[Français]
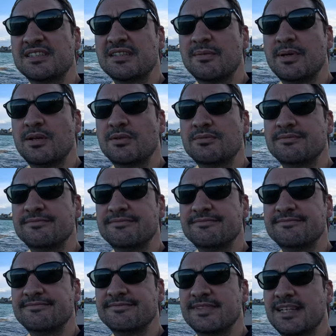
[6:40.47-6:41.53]
Saint-Malo.
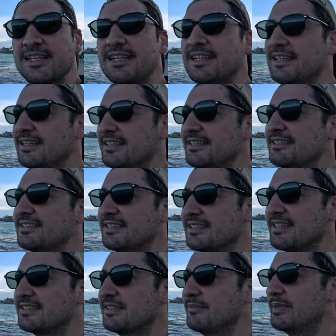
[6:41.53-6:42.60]
C'est
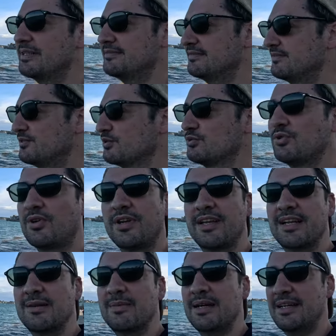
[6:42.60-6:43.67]
très sympa, surtout quand il y
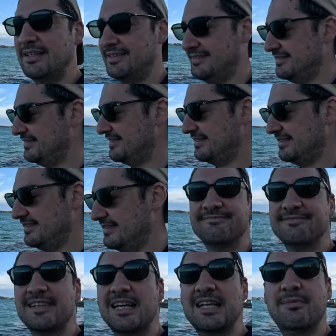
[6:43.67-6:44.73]
a la marée.
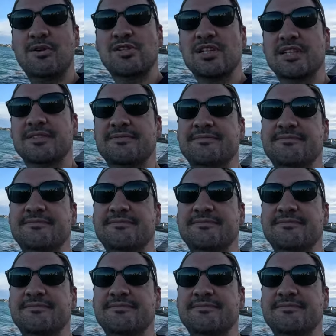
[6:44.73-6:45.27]
À la prochaine.